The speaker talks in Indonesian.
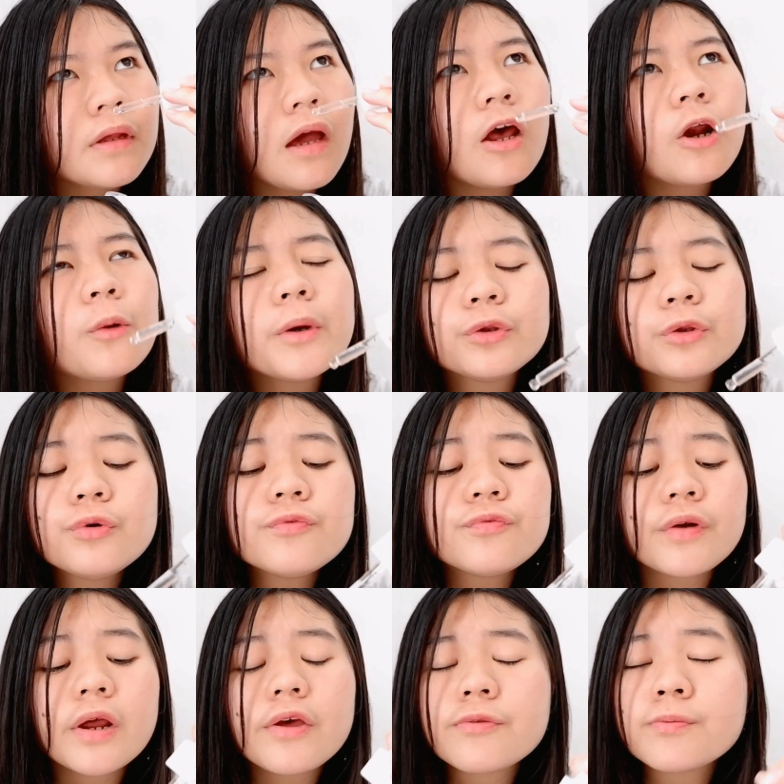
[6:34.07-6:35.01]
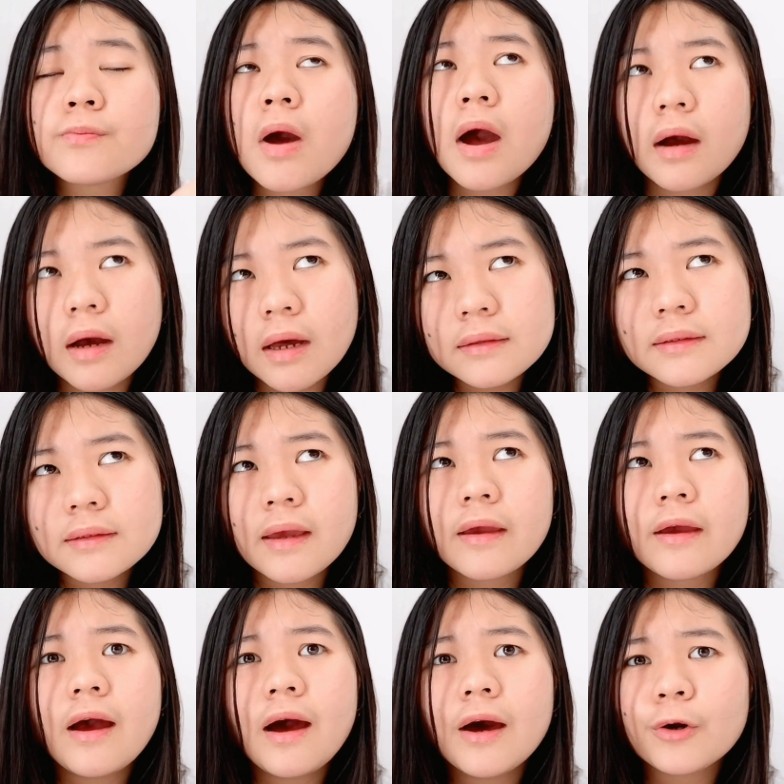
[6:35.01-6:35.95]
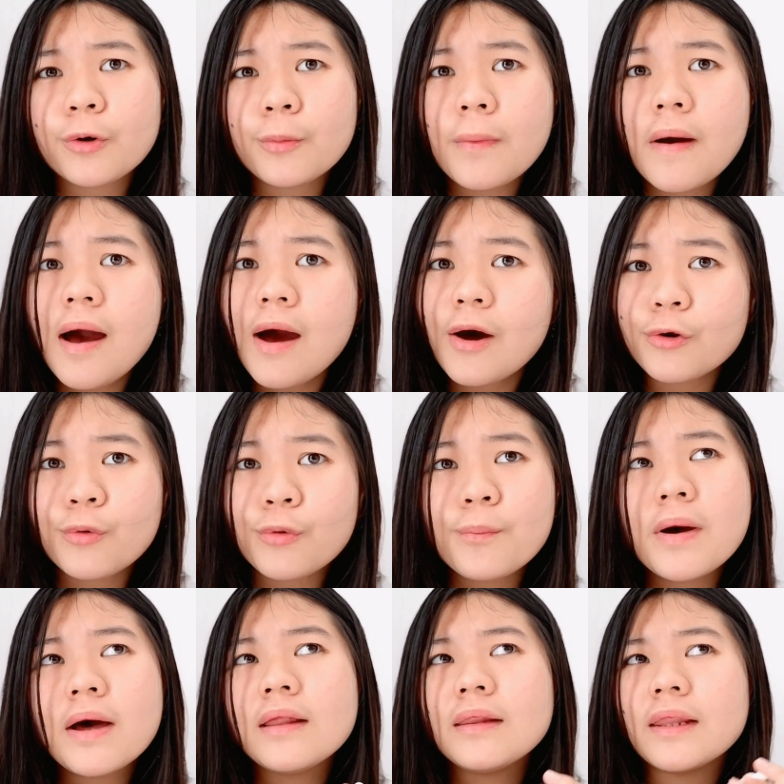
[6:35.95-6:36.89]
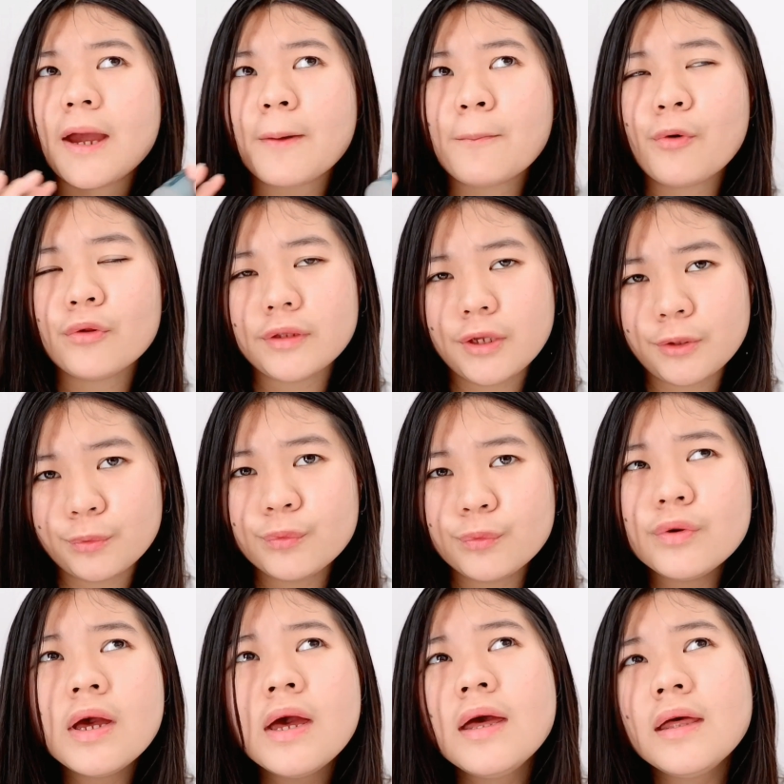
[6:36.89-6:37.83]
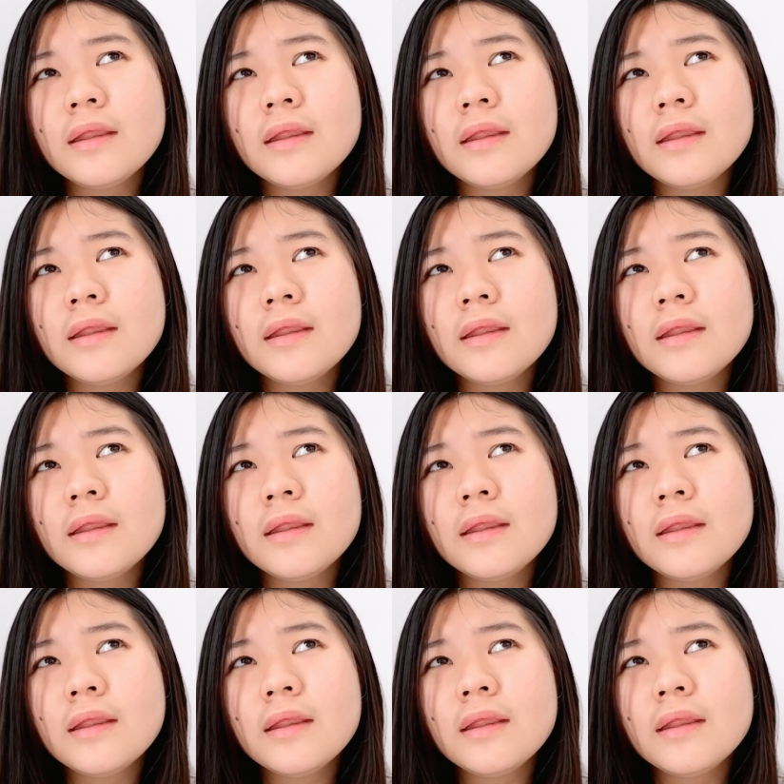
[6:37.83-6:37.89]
Aromanya tuh fresh banget kayak aroma aroma lemon gitu.